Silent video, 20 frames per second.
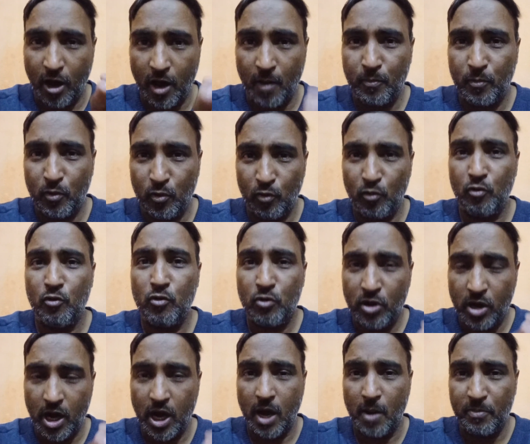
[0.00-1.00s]
आपको
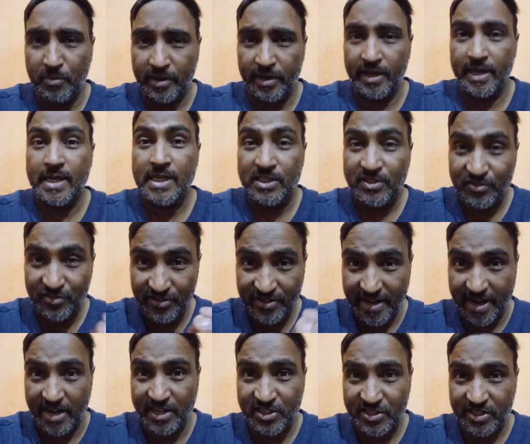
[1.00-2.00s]
आपके
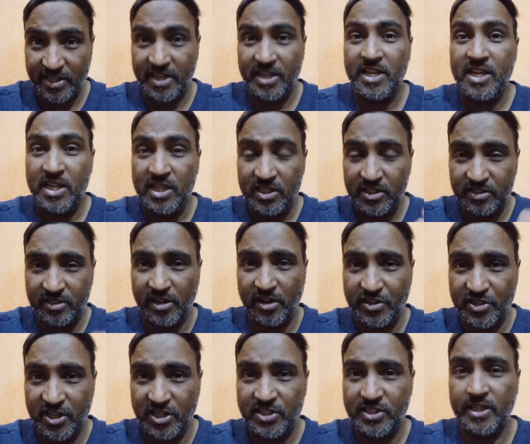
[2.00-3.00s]
डेट से
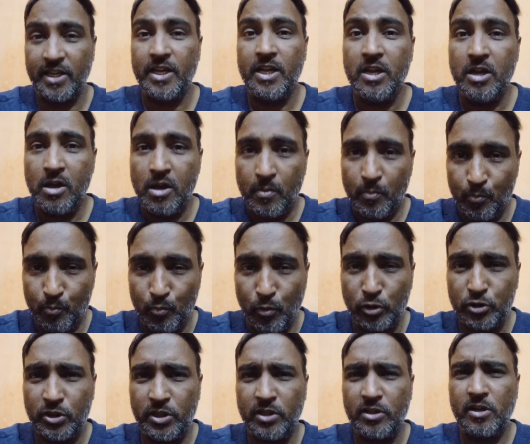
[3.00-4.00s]
कर्जे से
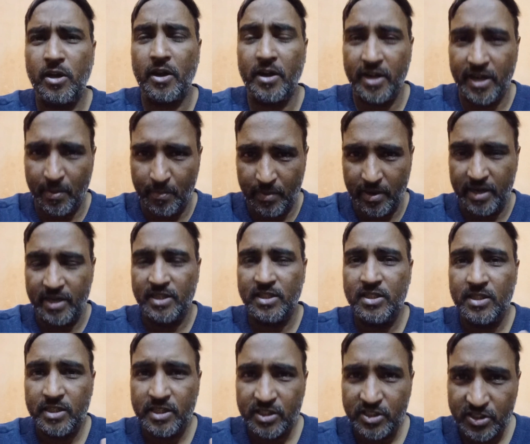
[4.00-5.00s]
मुक्त करने में
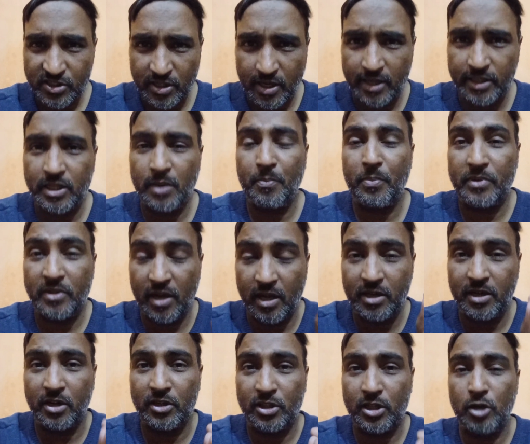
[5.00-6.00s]
सहायता
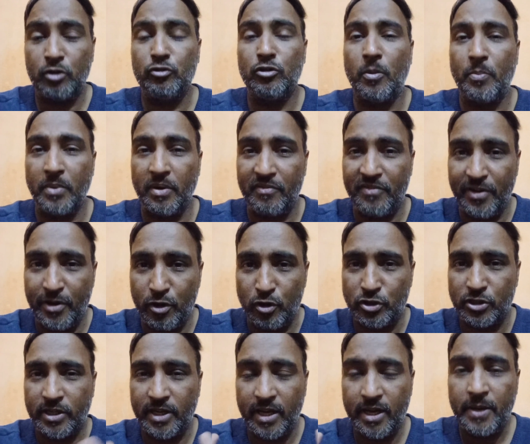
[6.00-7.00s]
प्रदान करता हूँ अपने
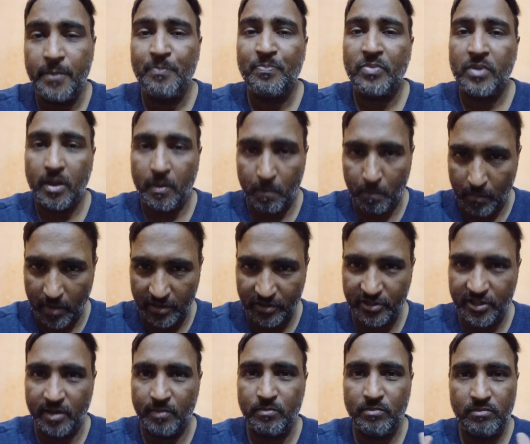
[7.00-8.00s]
वीडियोस के
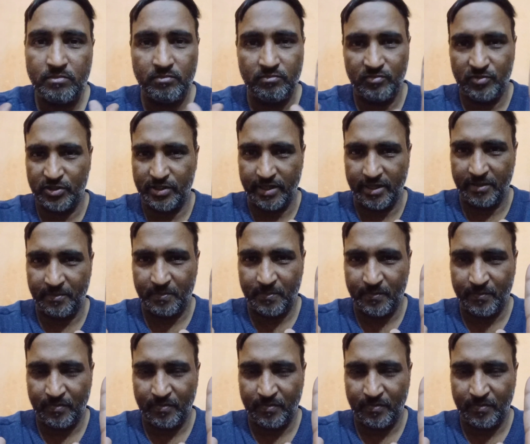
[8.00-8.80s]
माध्यम से